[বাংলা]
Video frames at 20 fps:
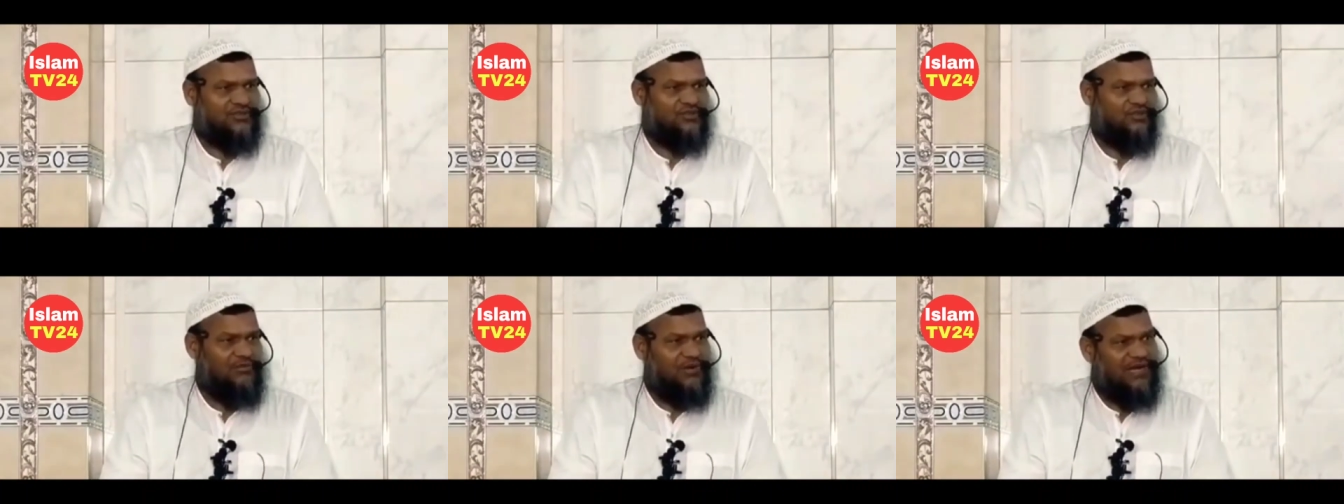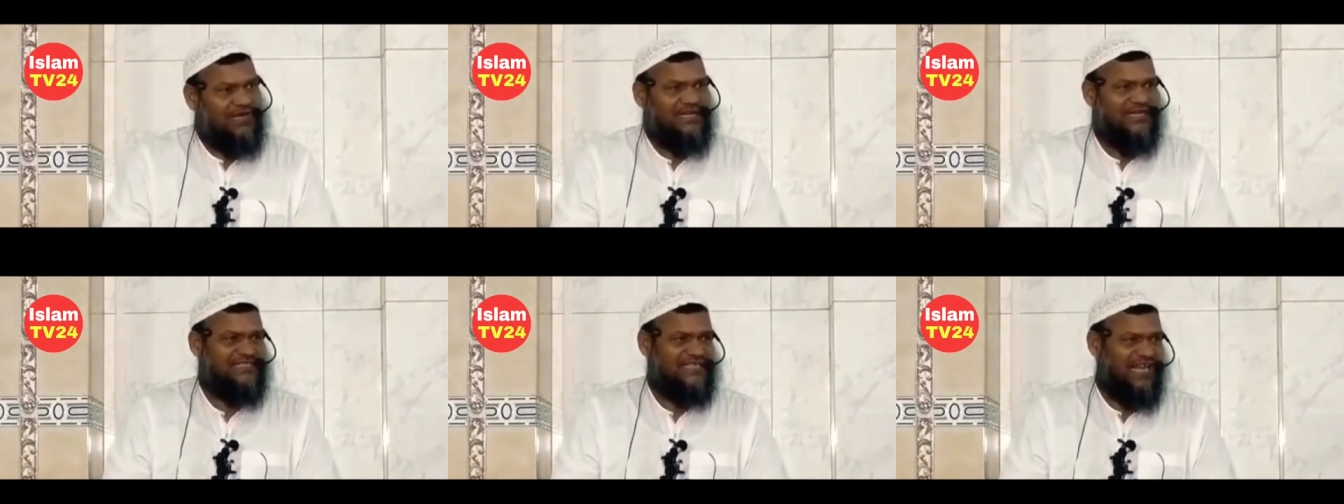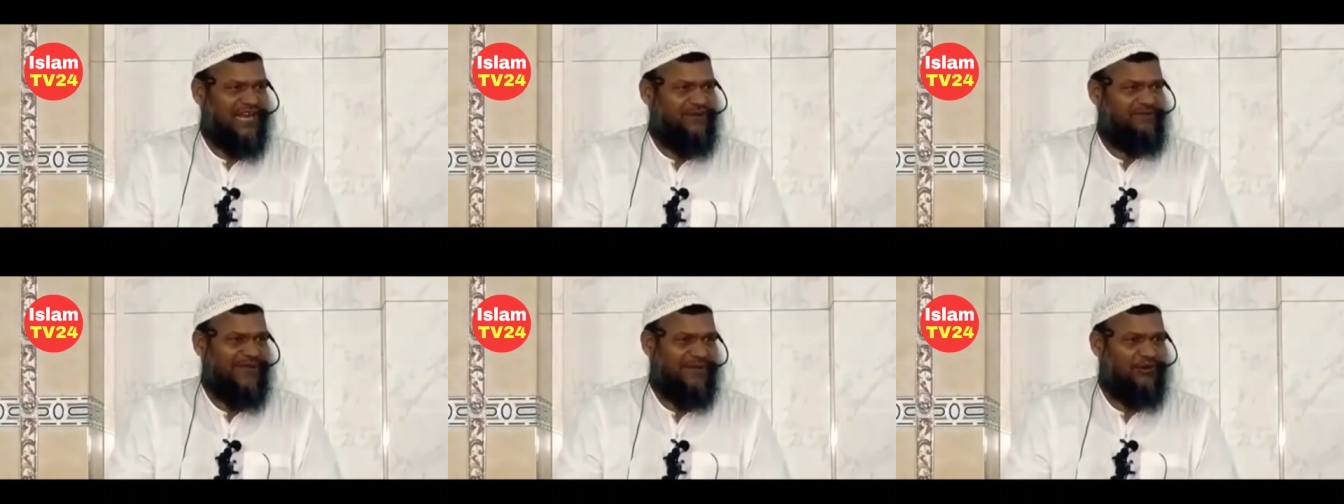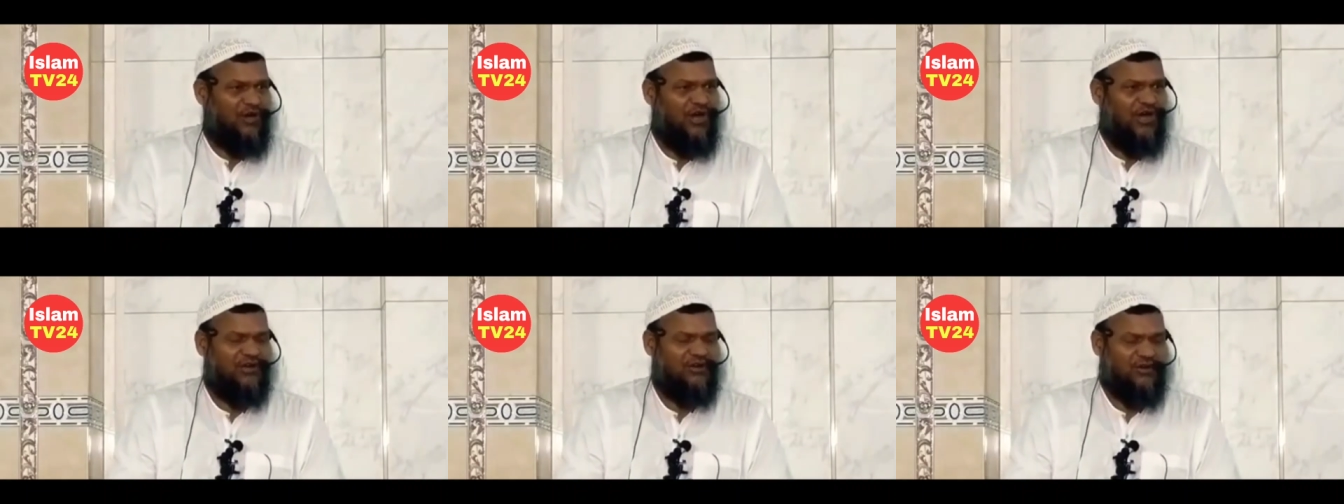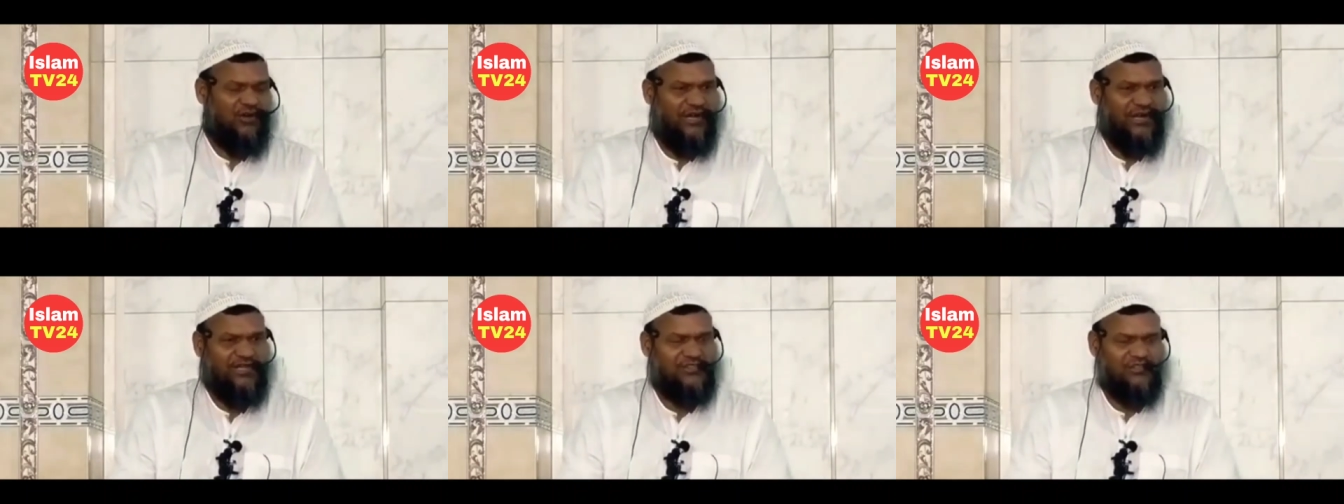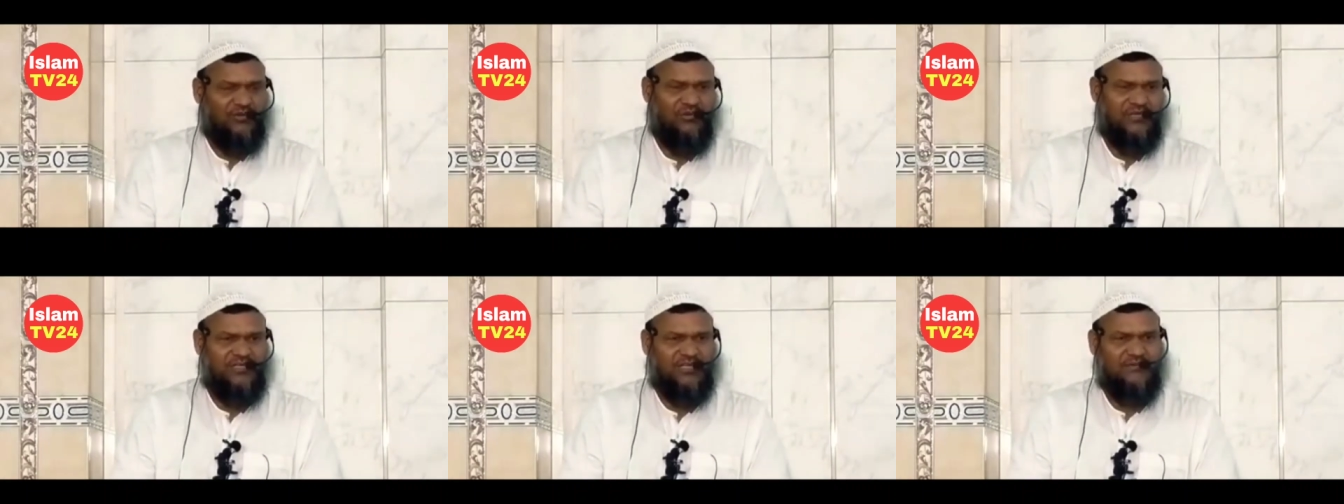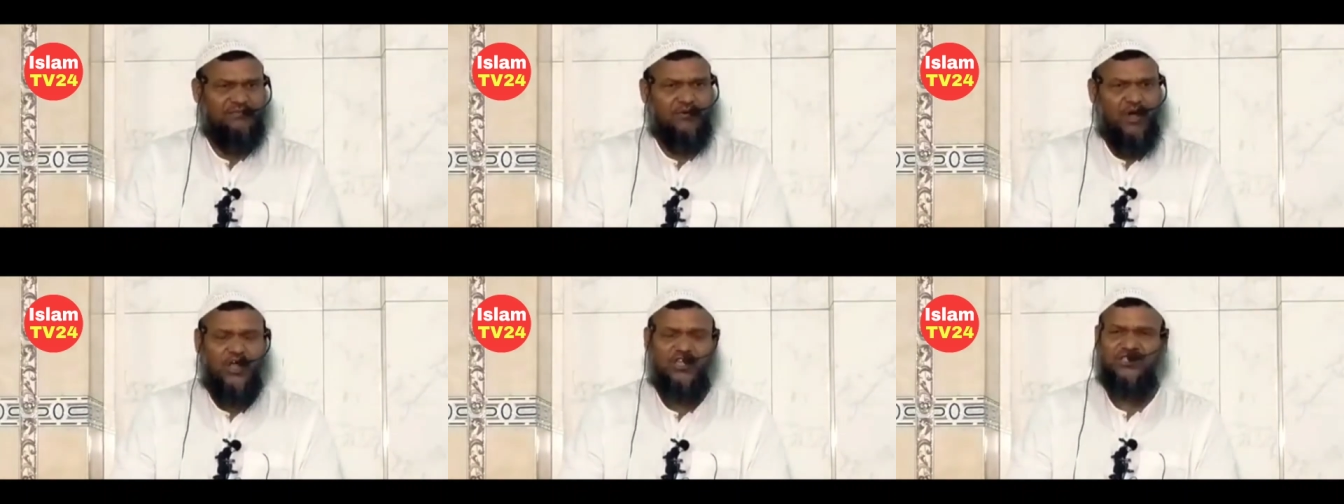তোমাকে যারা ব্যবহার করে তোমাদের
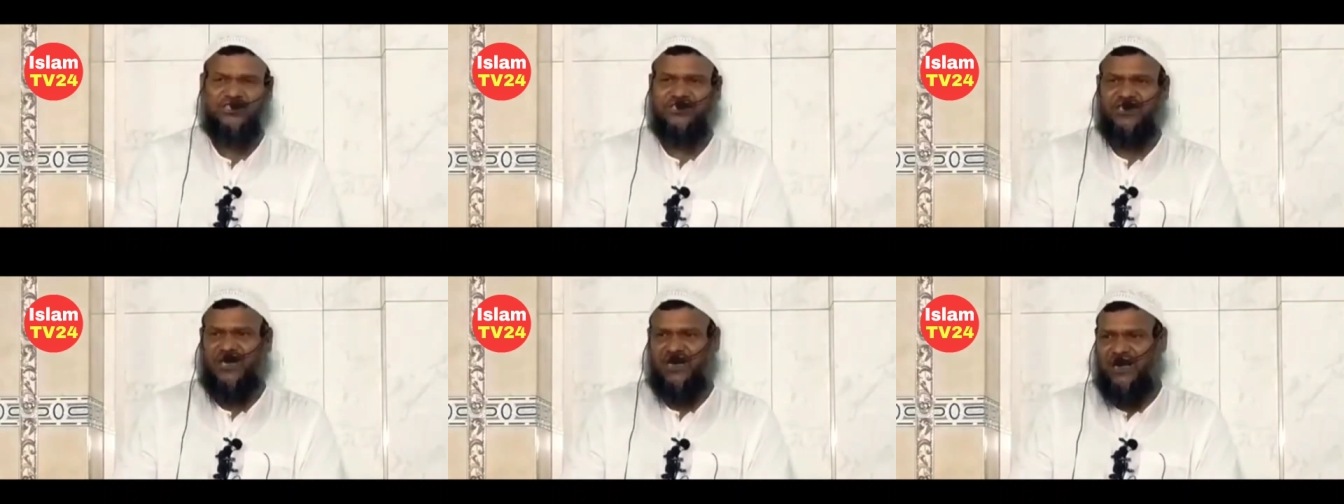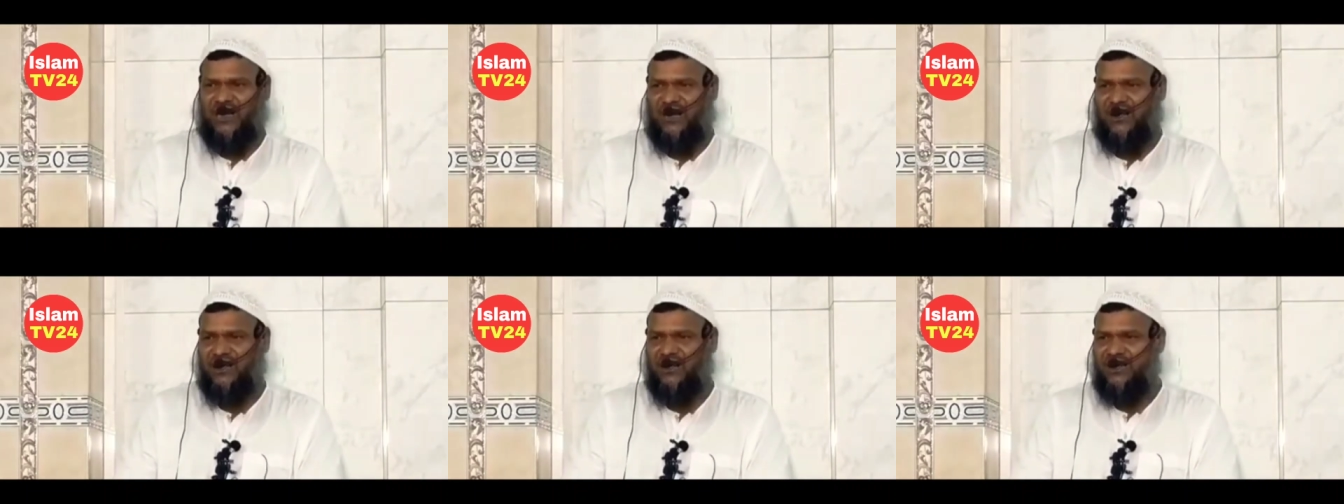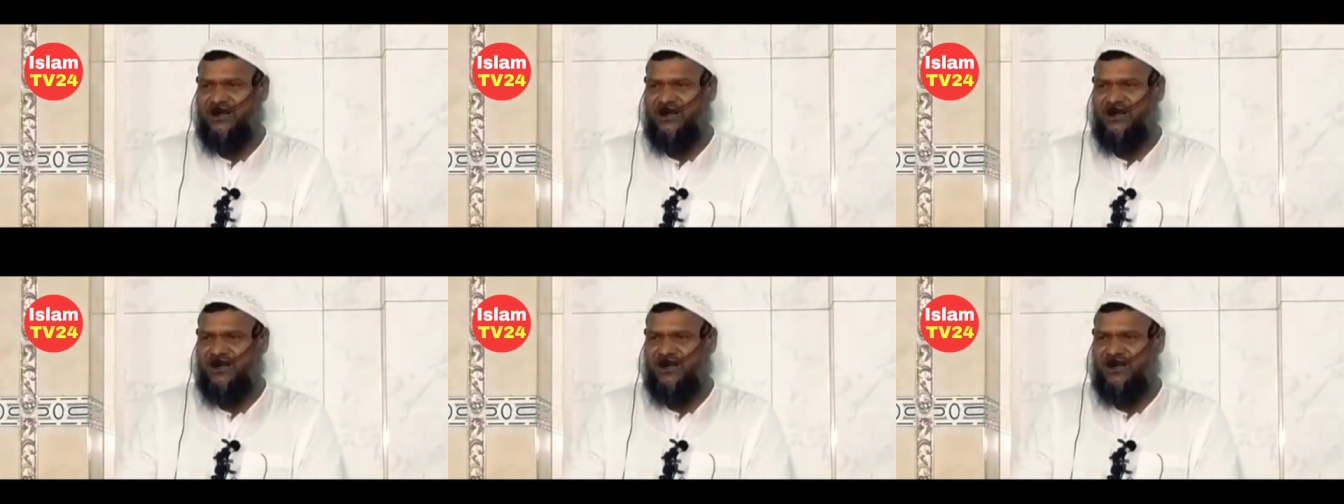বস যারা